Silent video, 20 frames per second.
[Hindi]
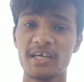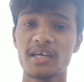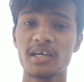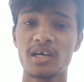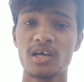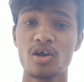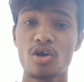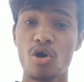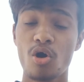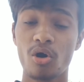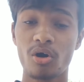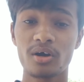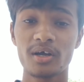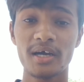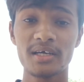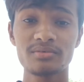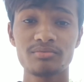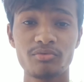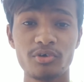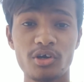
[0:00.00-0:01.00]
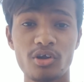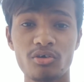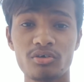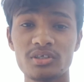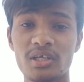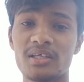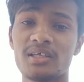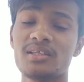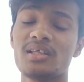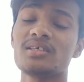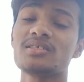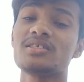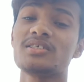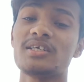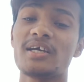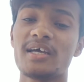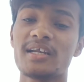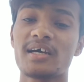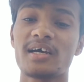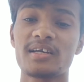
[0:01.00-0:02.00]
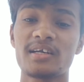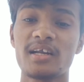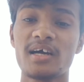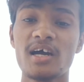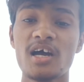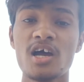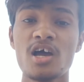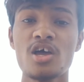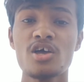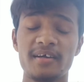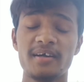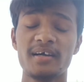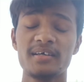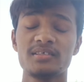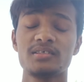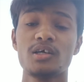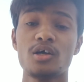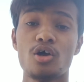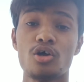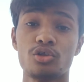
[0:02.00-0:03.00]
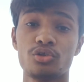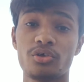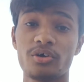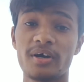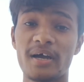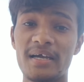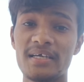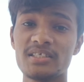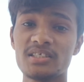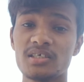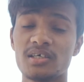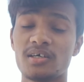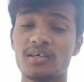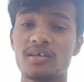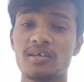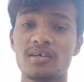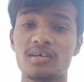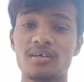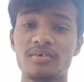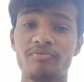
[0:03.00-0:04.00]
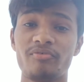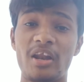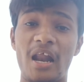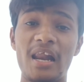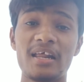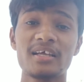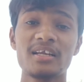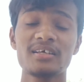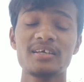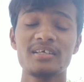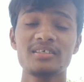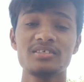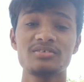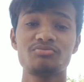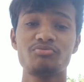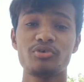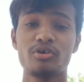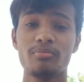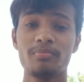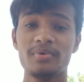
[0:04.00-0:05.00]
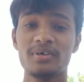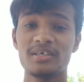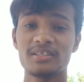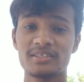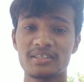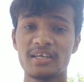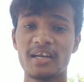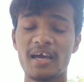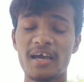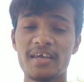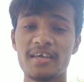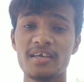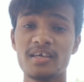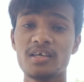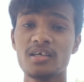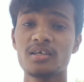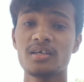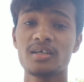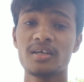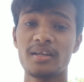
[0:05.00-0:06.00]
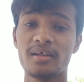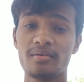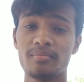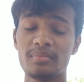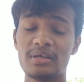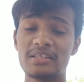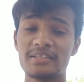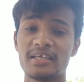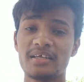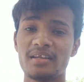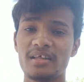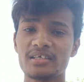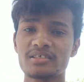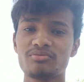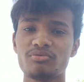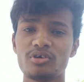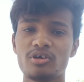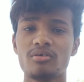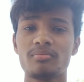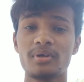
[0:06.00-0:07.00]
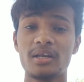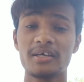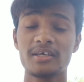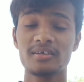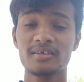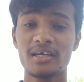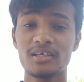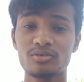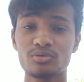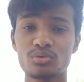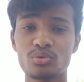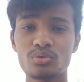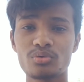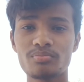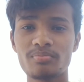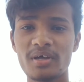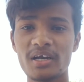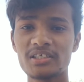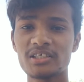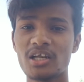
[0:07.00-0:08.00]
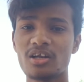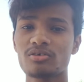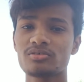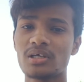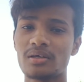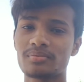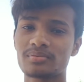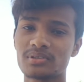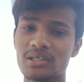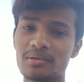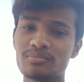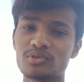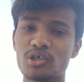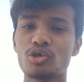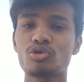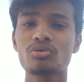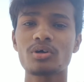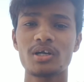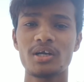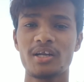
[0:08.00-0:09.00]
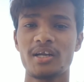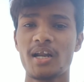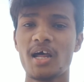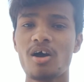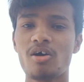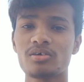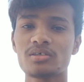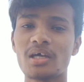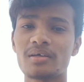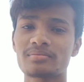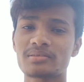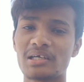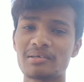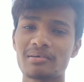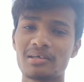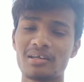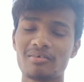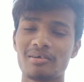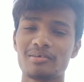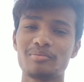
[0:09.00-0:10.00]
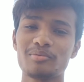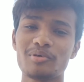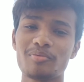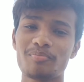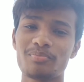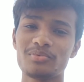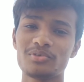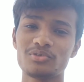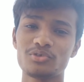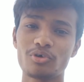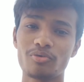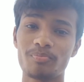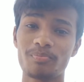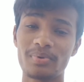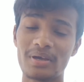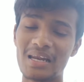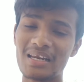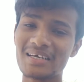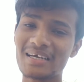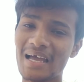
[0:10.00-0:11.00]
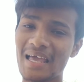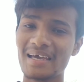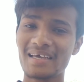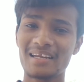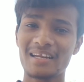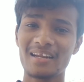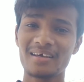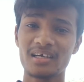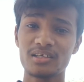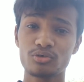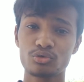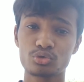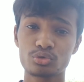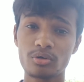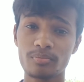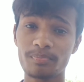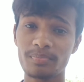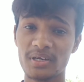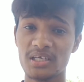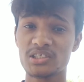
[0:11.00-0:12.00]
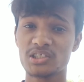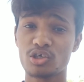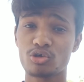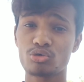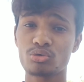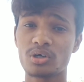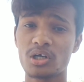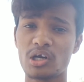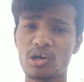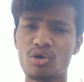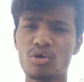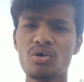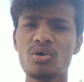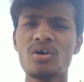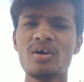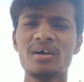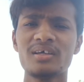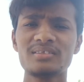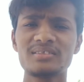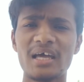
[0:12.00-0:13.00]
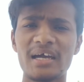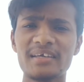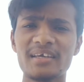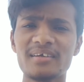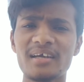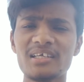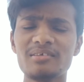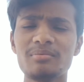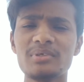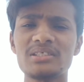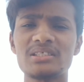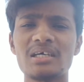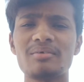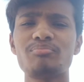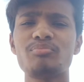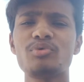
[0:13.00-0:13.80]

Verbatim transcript: ठीक है और गाइज वीडियो को ज़्यादा से ज़्यादा शेयर करना ठीक है गाइज तो गाइज फिलहाल के लिए इस वीडियो में इतना ही मिलते हैं नेक्स्ट वीडियो में लेकिन गाइज मेरे चैनल को सब्सक्राइब जरूर कर लेना और सब्सक्राइब करने के बाद जो बेल का आइकन है उसको प्रेस जरूर कर लो ताकि गाइज मैं